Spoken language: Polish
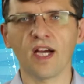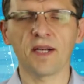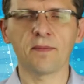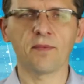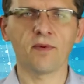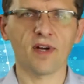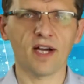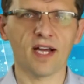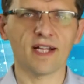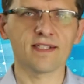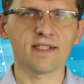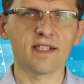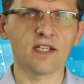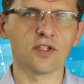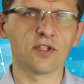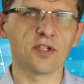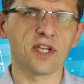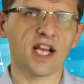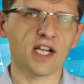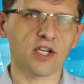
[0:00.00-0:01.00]
albo AC,
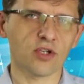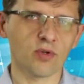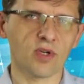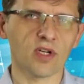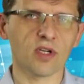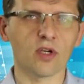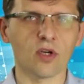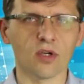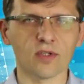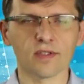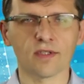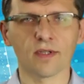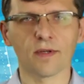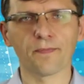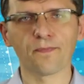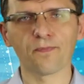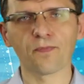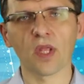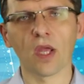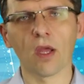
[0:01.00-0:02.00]
czyli Actual Cost.
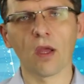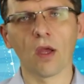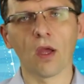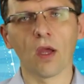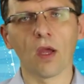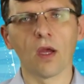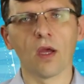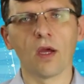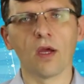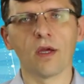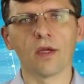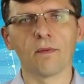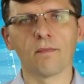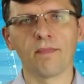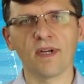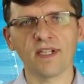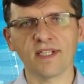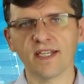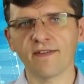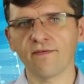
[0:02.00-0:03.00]

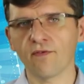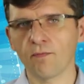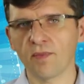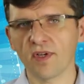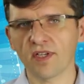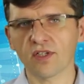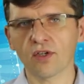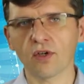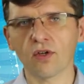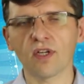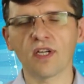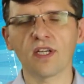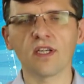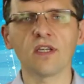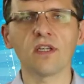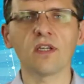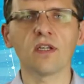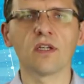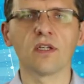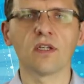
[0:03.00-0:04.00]
BCWP z
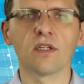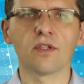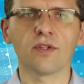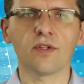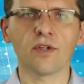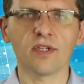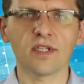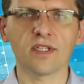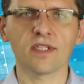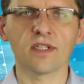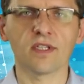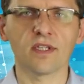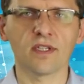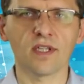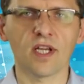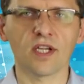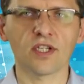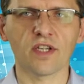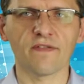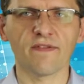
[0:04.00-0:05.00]
kolei to jest
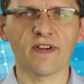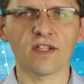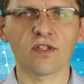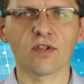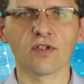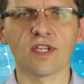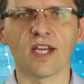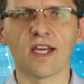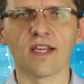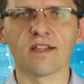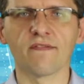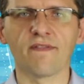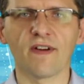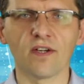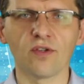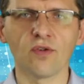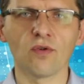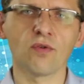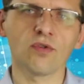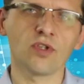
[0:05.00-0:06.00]
nasza wartość end
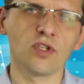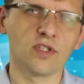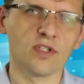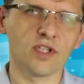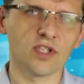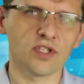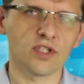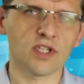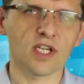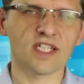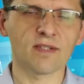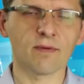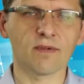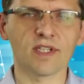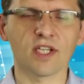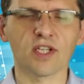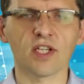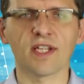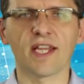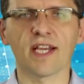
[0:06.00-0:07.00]
value, czyli też czasem
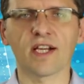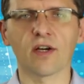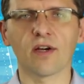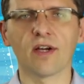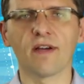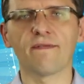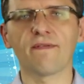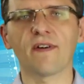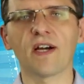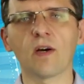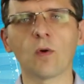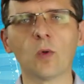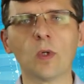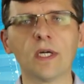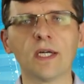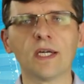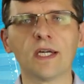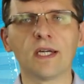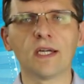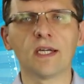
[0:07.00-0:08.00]
oznaczona jako EV.
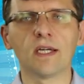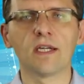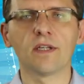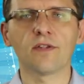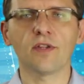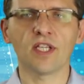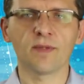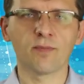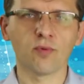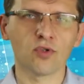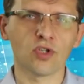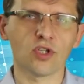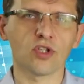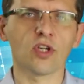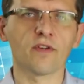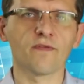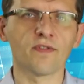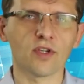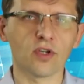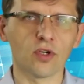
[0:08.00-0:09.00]
To jest
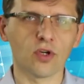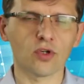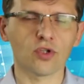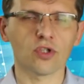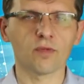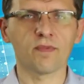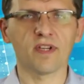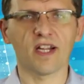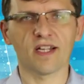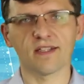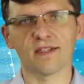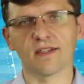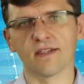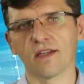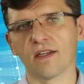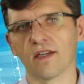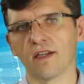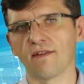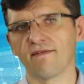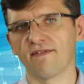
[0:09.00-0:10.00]
budżetowy koszt
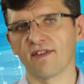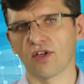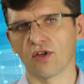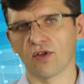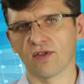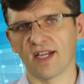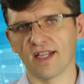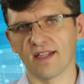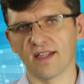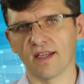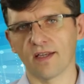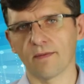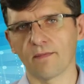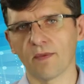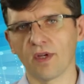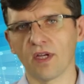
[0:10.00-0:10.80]
pracy wykonanej.